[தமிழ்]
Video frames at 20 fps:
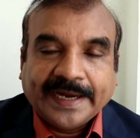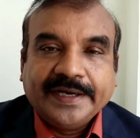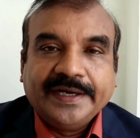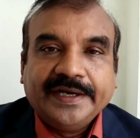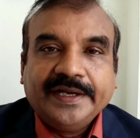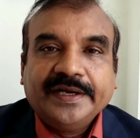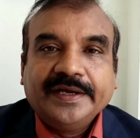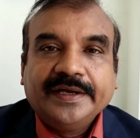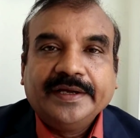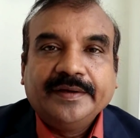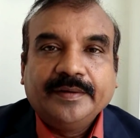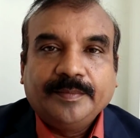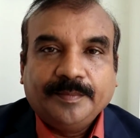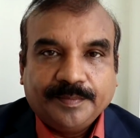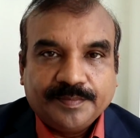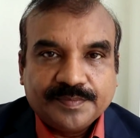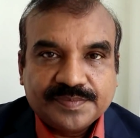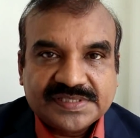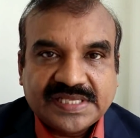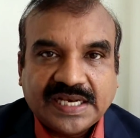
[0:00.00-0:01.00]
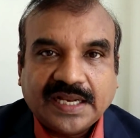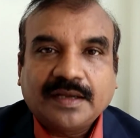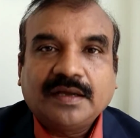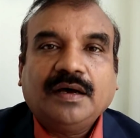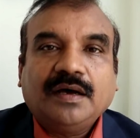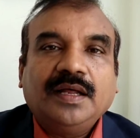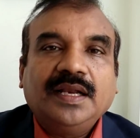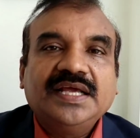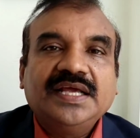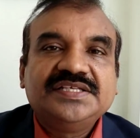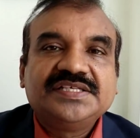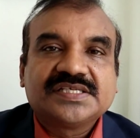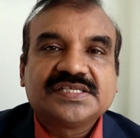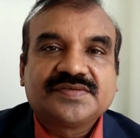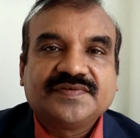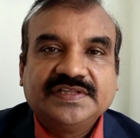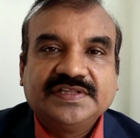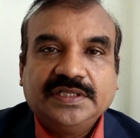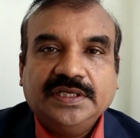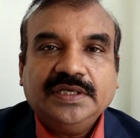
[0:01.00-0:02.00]
அண்டு சில
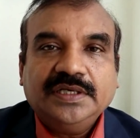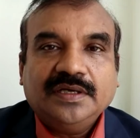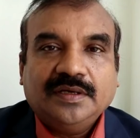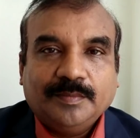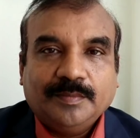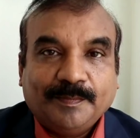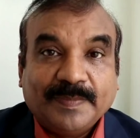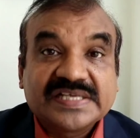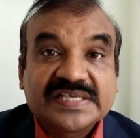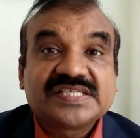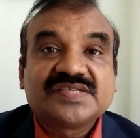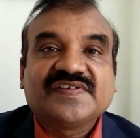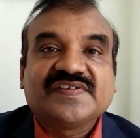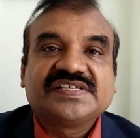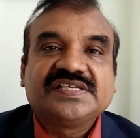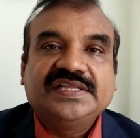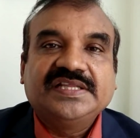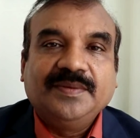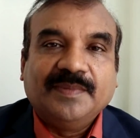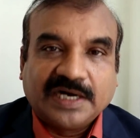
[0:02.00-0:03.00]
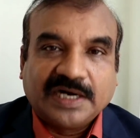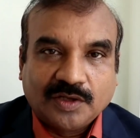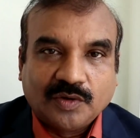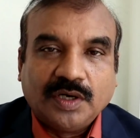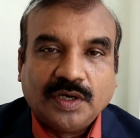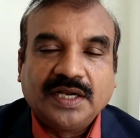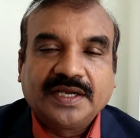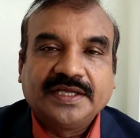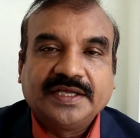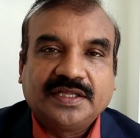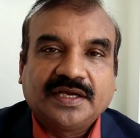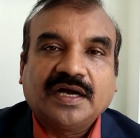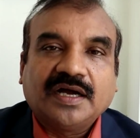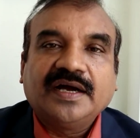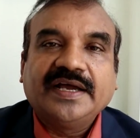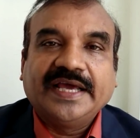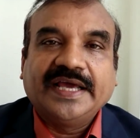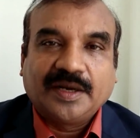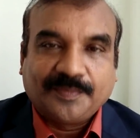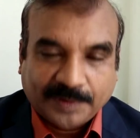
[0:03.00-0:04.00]
காலேஜஸ் வந்து பஸ் வசதி மாணவர்களுக்கு
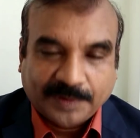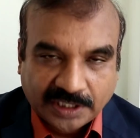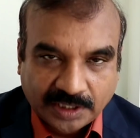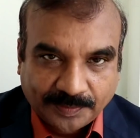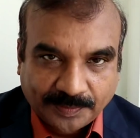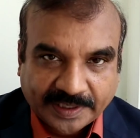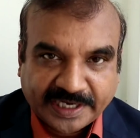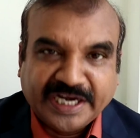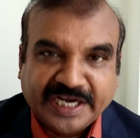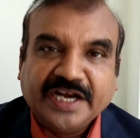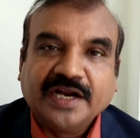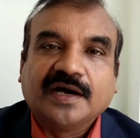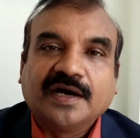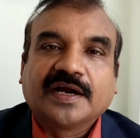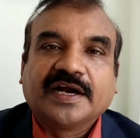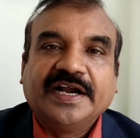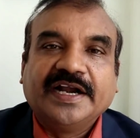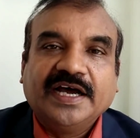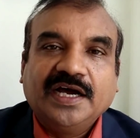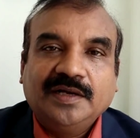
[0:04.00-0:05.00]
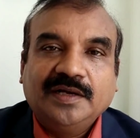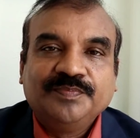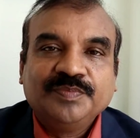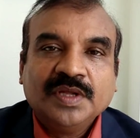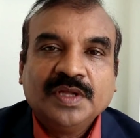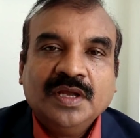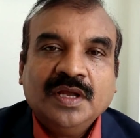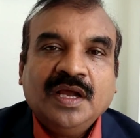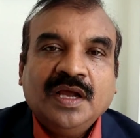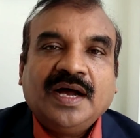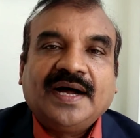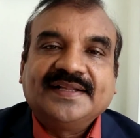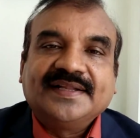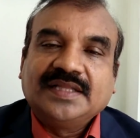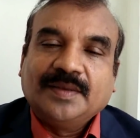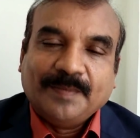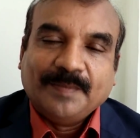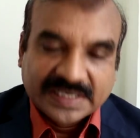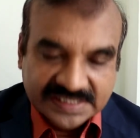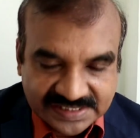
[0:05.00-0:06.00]
இதுக்காக ஏற்பாடு பண்ணினாங்கன்னா
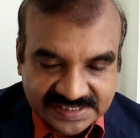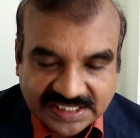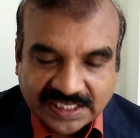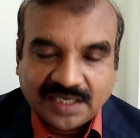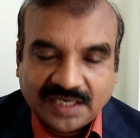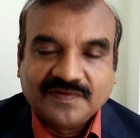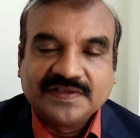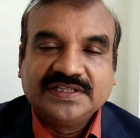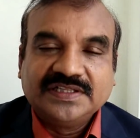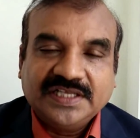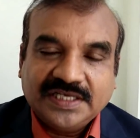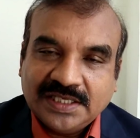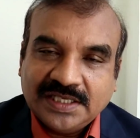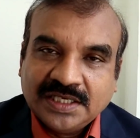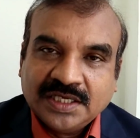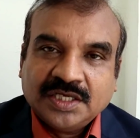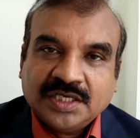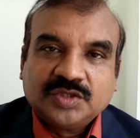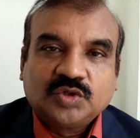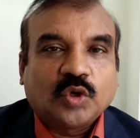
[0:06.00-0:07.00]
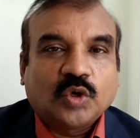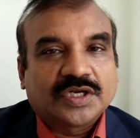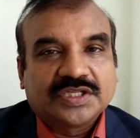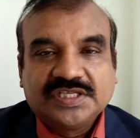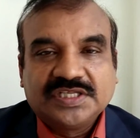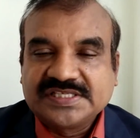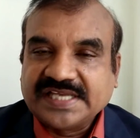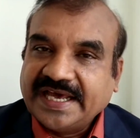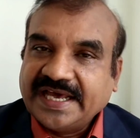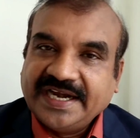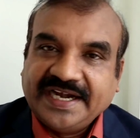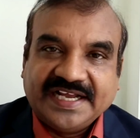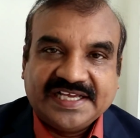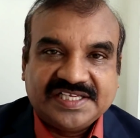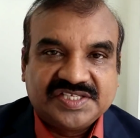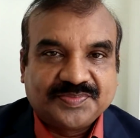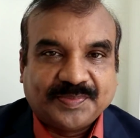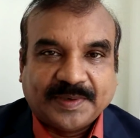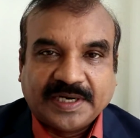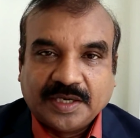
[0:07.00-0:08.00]
அந்த பஸ்கள் வந்து தொடர்ந்து
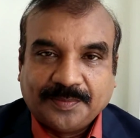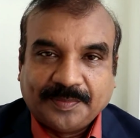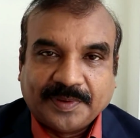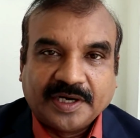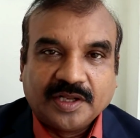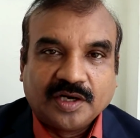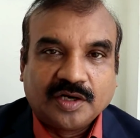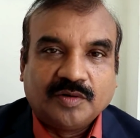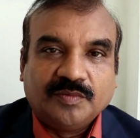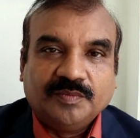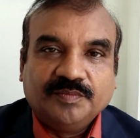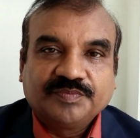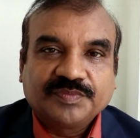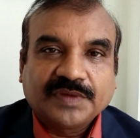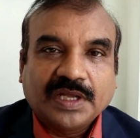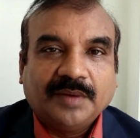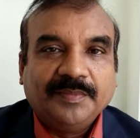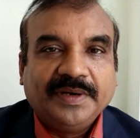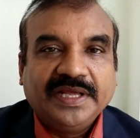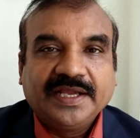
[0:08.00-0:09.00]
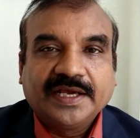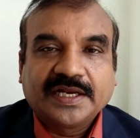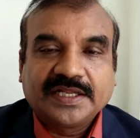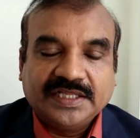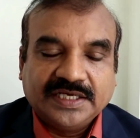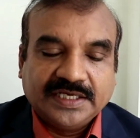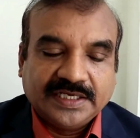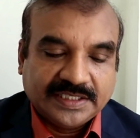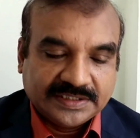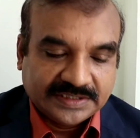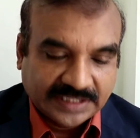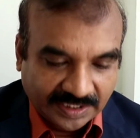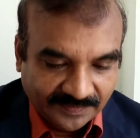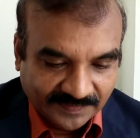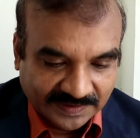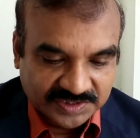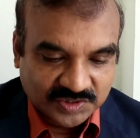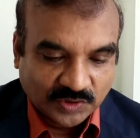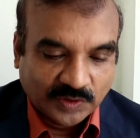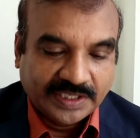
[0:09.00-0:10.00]
சானிடைஸ் பண்ணப்படணும் அப்படிங்கிறத
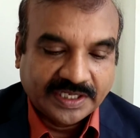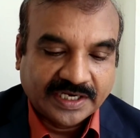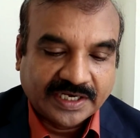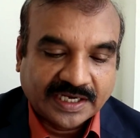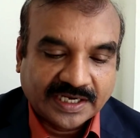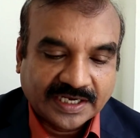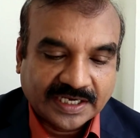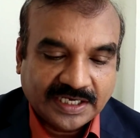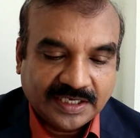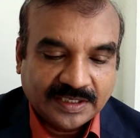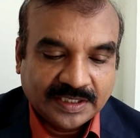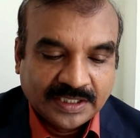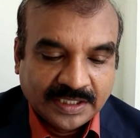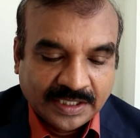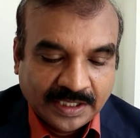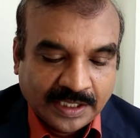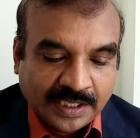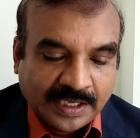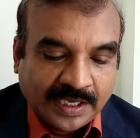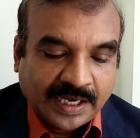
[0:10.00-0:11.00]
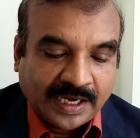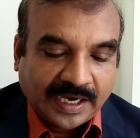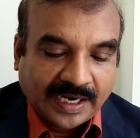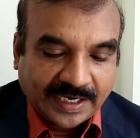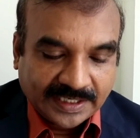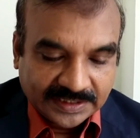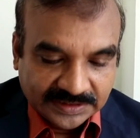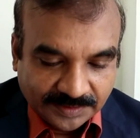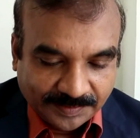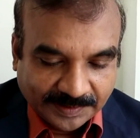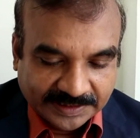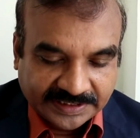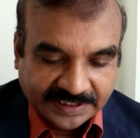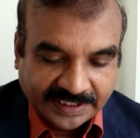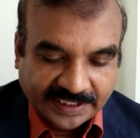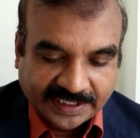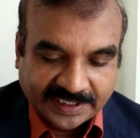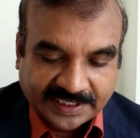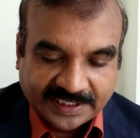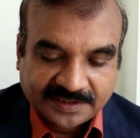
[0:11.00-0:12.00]
தெளிவாக சொல்லியிருக்காங்க அடுத்து
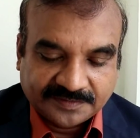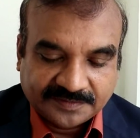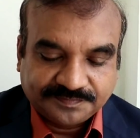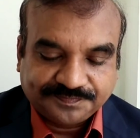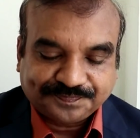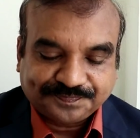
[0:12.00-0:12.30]
பார்த்தீங்கன்னாக்கா